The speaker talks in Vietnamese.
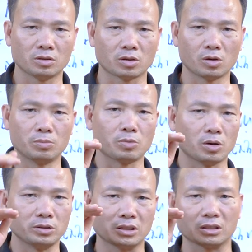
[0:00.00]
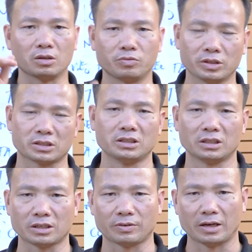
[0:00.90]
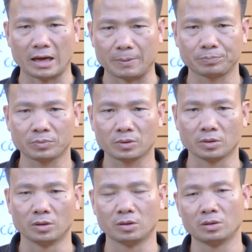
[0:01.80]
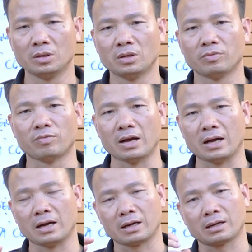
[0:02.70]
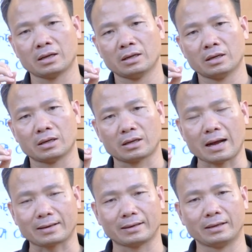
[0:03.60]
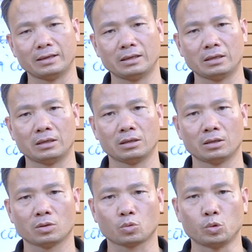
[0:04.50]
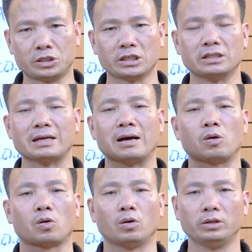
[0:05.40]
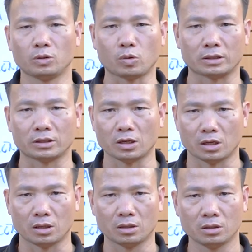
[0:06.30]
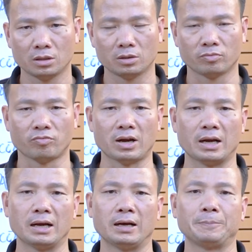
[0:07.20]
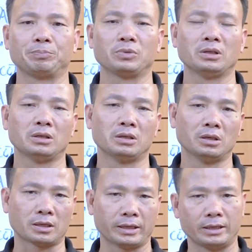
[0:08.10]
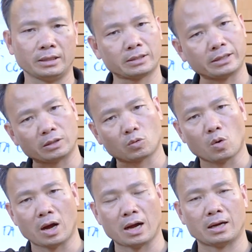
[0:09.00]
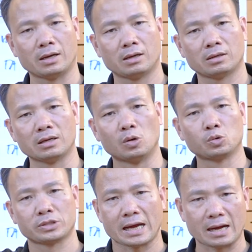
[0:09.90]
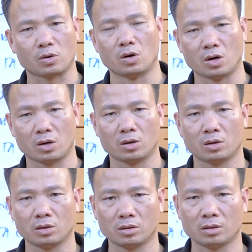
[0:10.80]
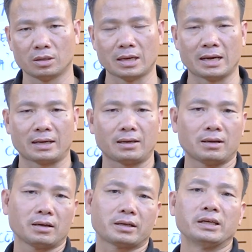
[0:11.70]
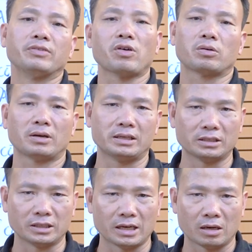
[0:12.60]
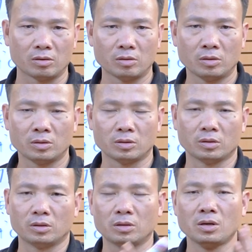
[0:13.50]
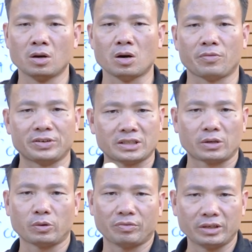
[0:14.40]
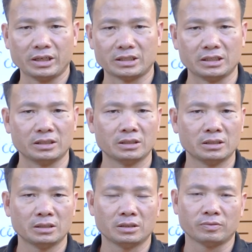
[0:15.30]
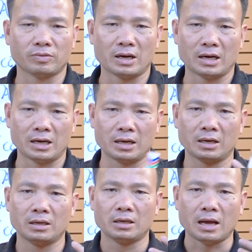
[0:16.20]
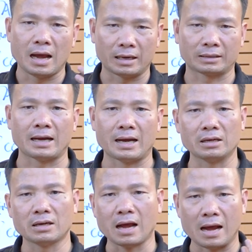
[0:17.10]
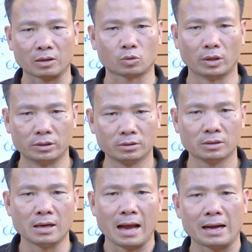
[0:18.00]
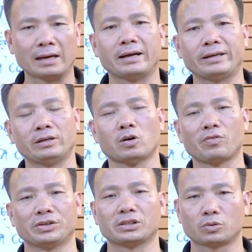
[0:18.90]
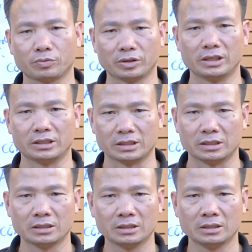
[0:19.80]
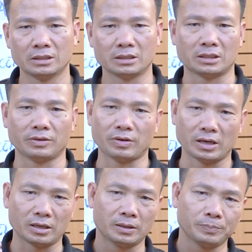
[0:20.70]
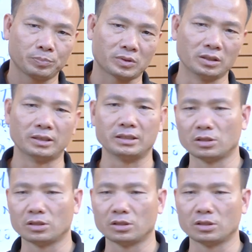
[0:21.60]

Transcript: nó gồm có những cái công việc gì người ta phải làm đúng không và các cái quy trình nào có liên quan tới họ và ờ, cái kết quả đầu ra của họ là kỳ vọng là như thế nào đó họ phải giải quyết vấn đề gì và hàng tháng hàng tuần hàng ngày họ phải giải quyết vấn đề gì thế và từ đấy